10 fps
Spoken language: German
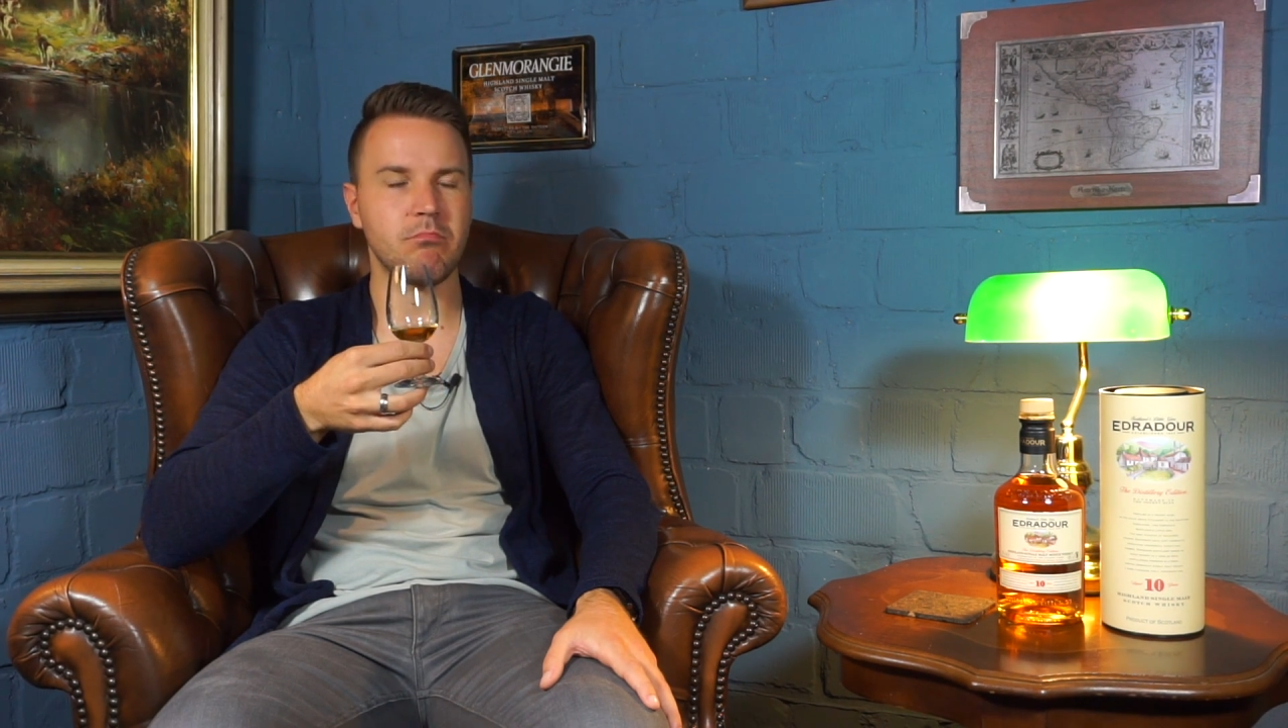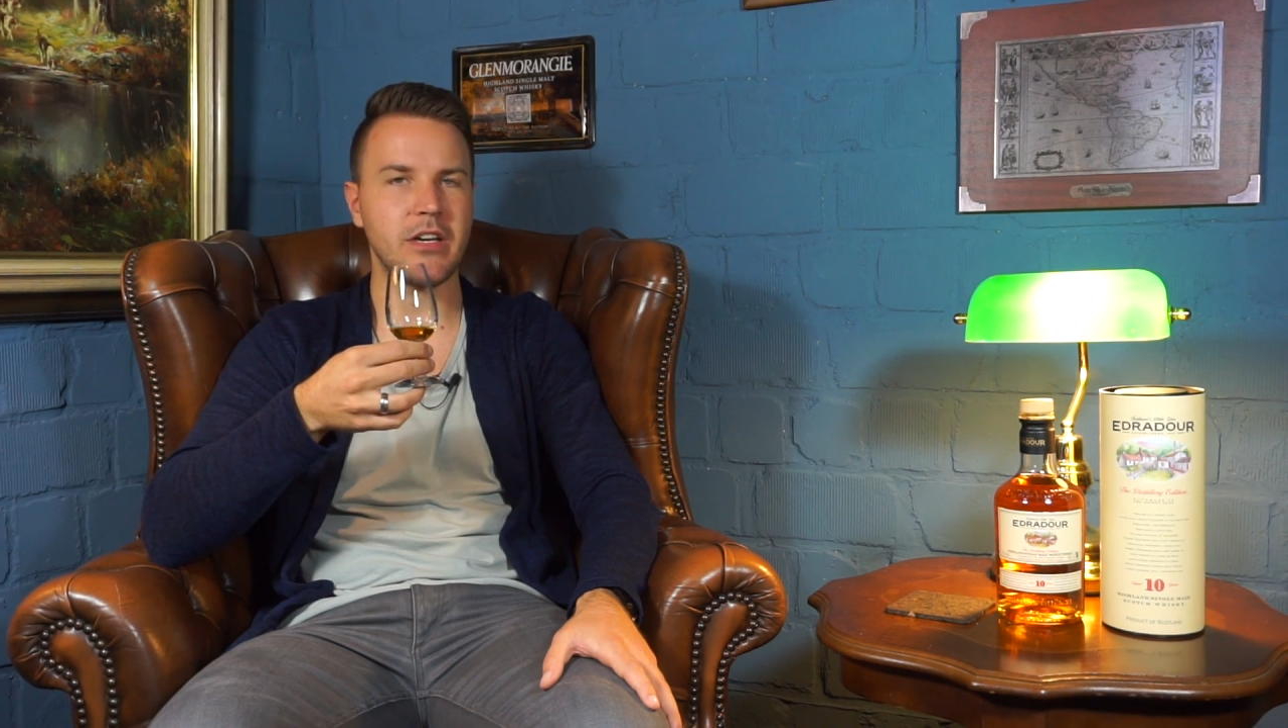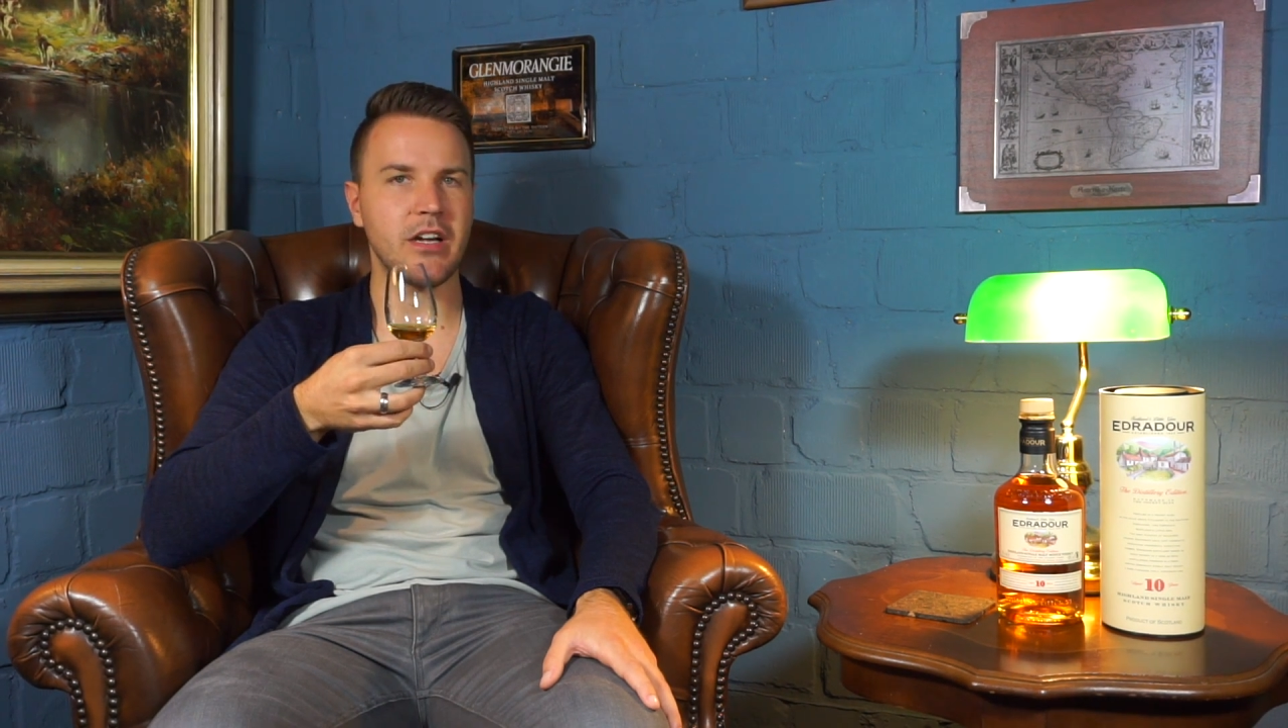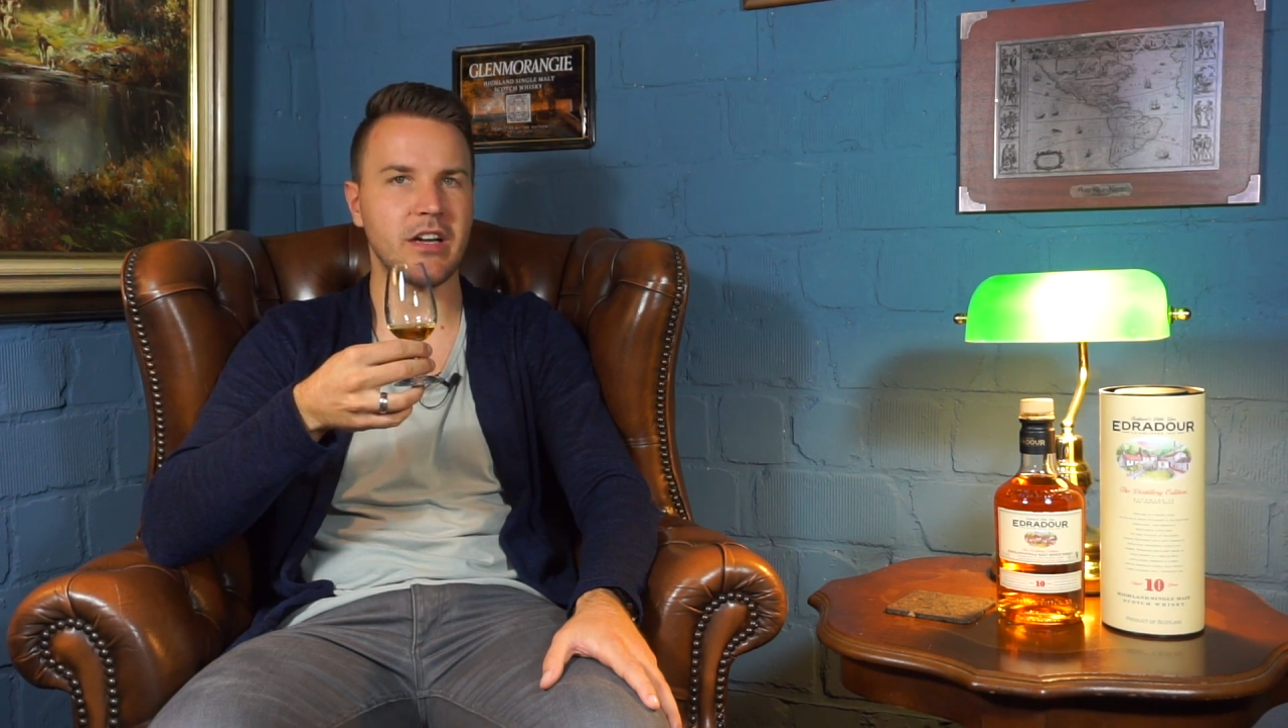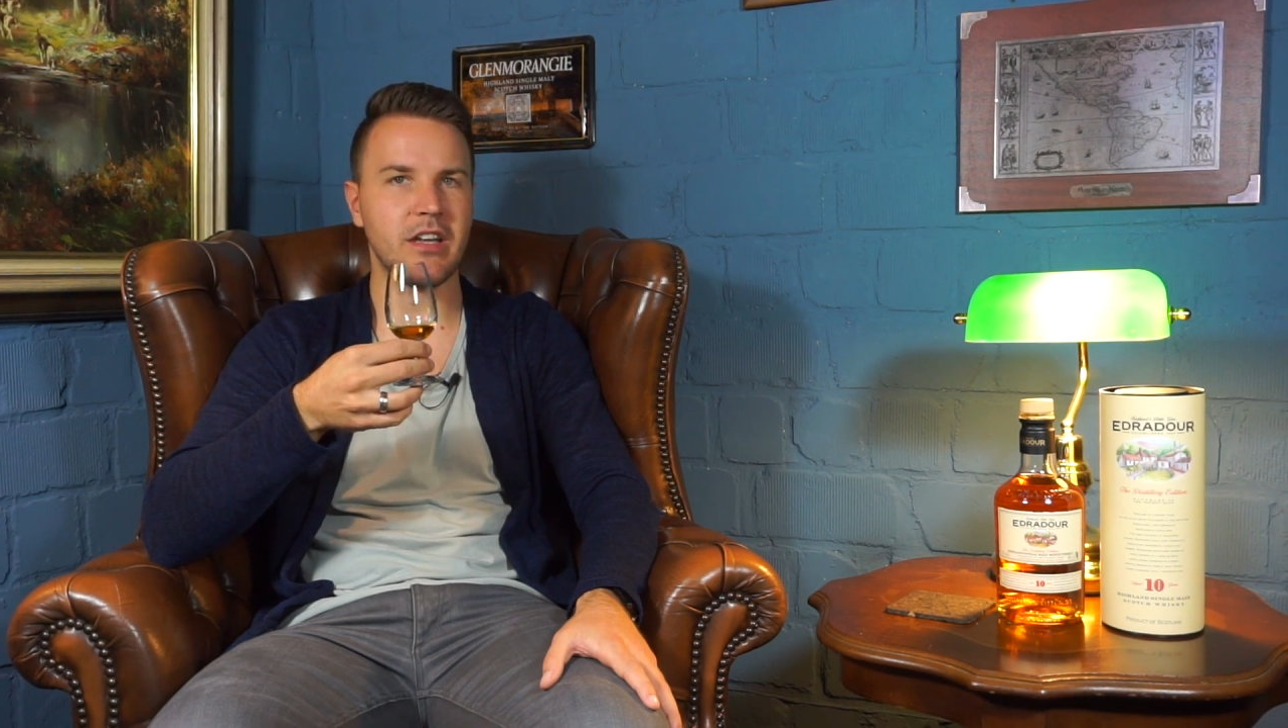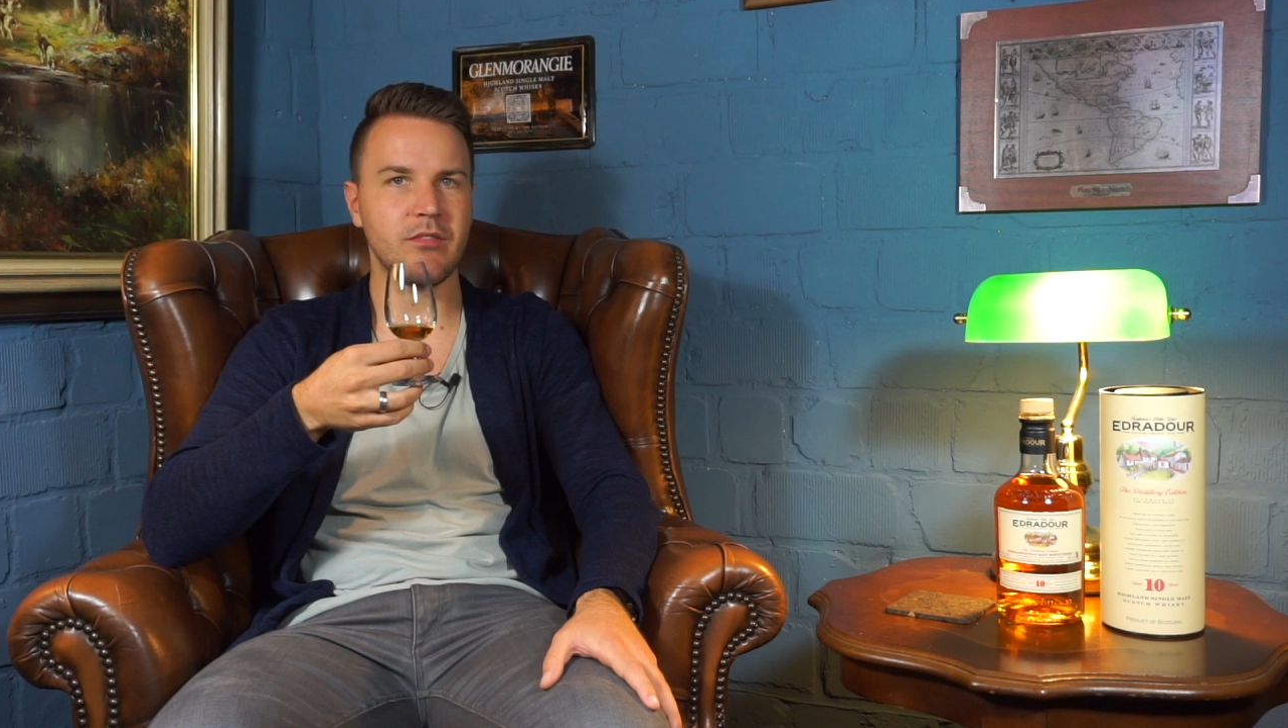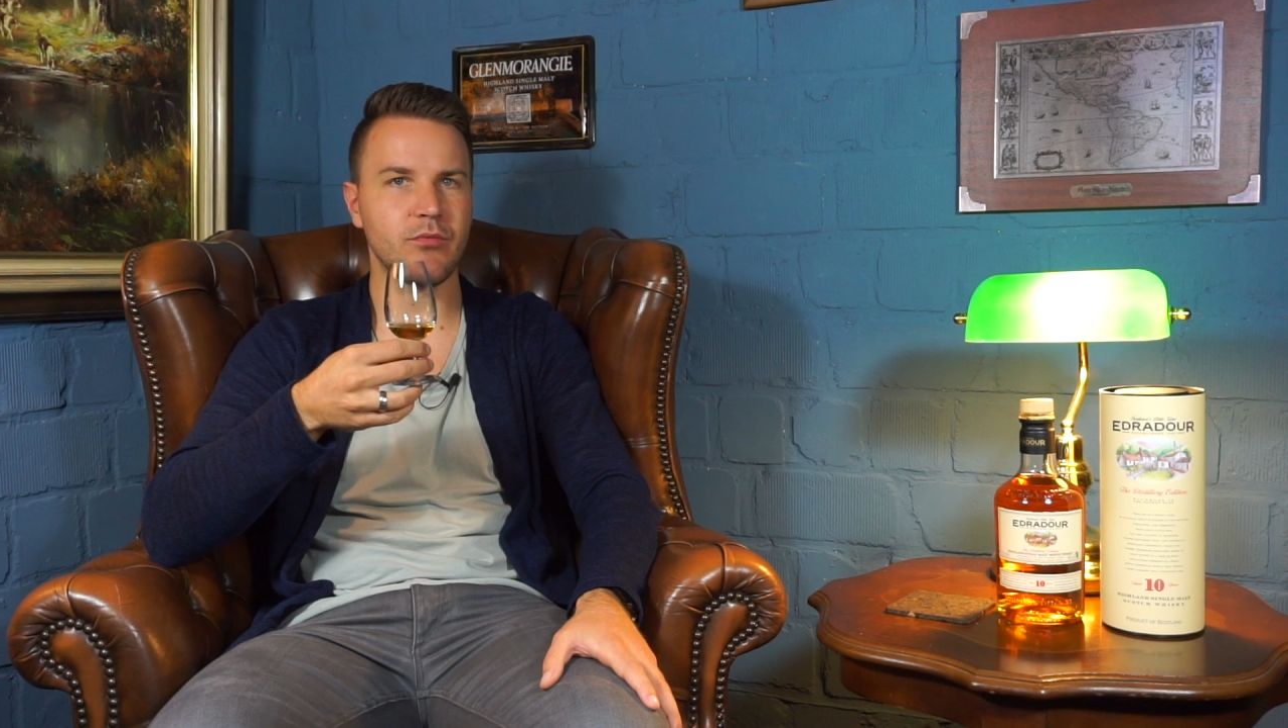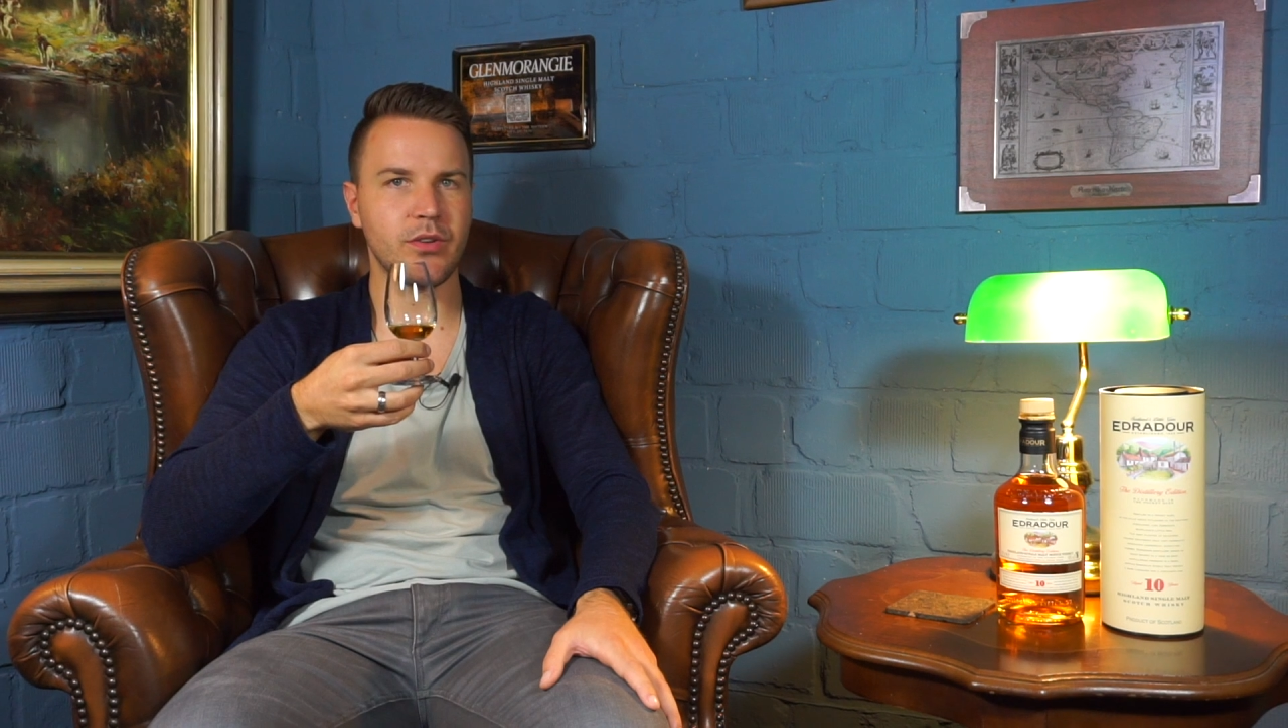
Mandarin,